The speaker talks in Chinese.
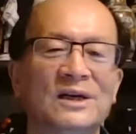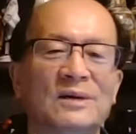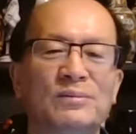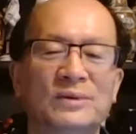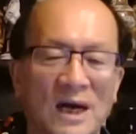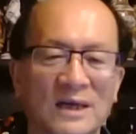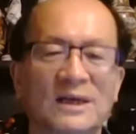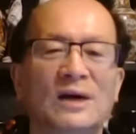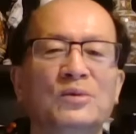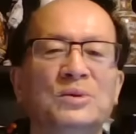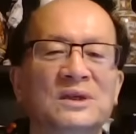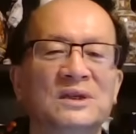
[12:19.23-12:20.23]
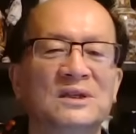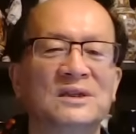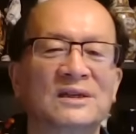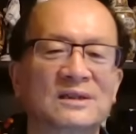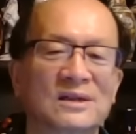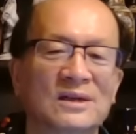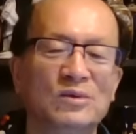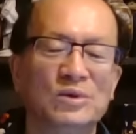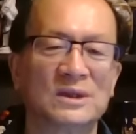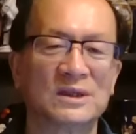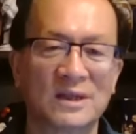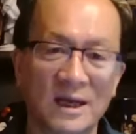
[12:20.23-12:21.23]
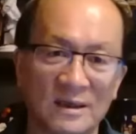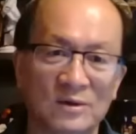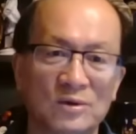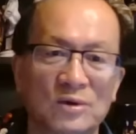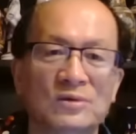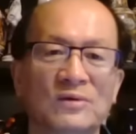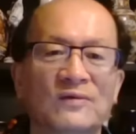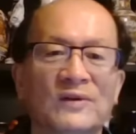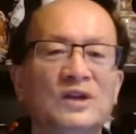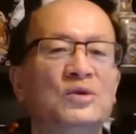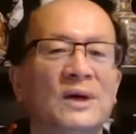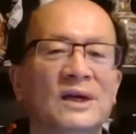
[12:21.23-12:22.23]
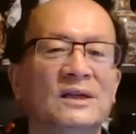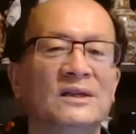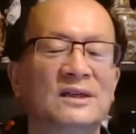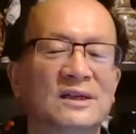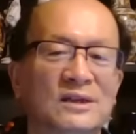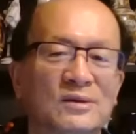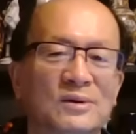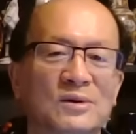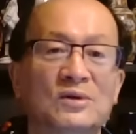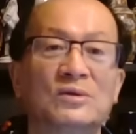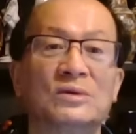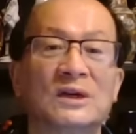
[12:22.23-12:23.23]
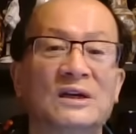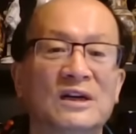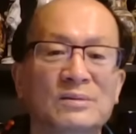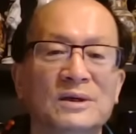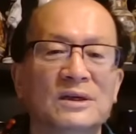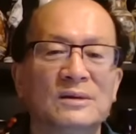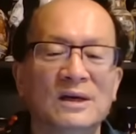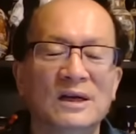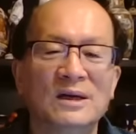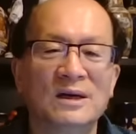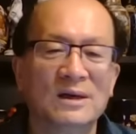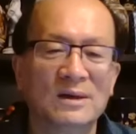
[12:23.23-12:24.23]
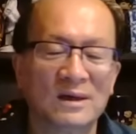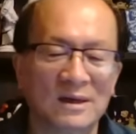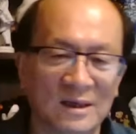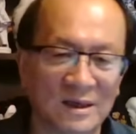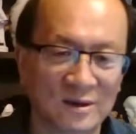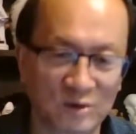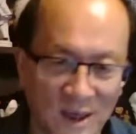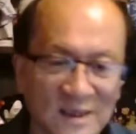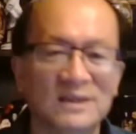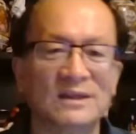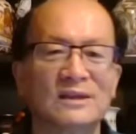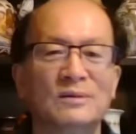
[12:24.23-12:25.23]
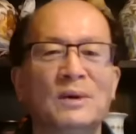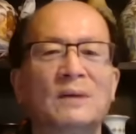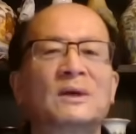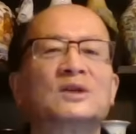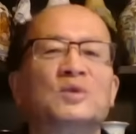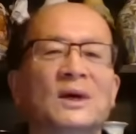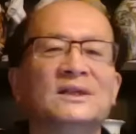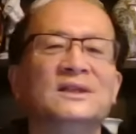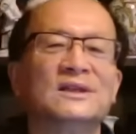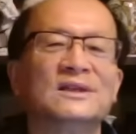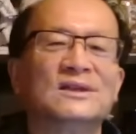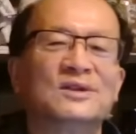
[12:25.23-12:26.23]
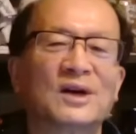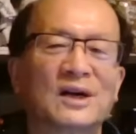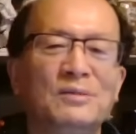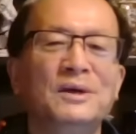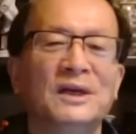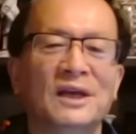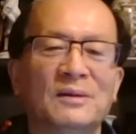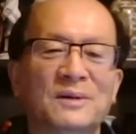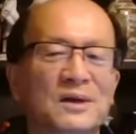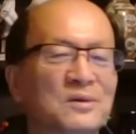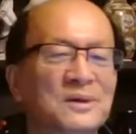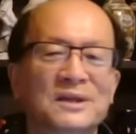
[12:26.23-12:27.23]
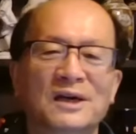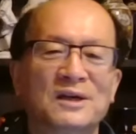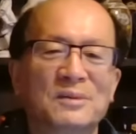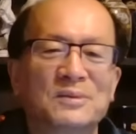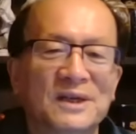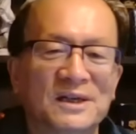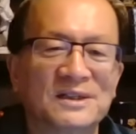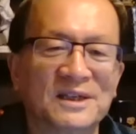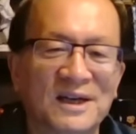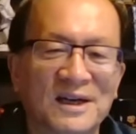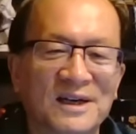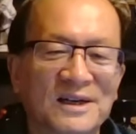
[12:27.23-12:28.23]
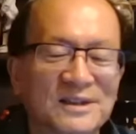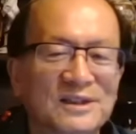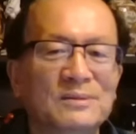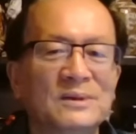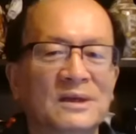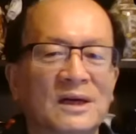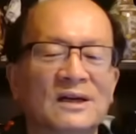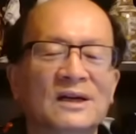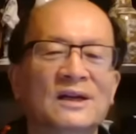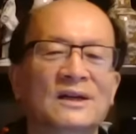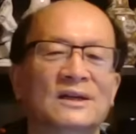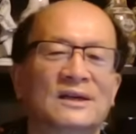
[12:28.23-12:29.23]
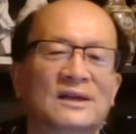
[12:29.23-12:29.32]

也不打压律师，让律师带领群众维权，这个社会就属于和平呃转型，慢慢转型，叫和平演变。共产党又不想这样啊，心里想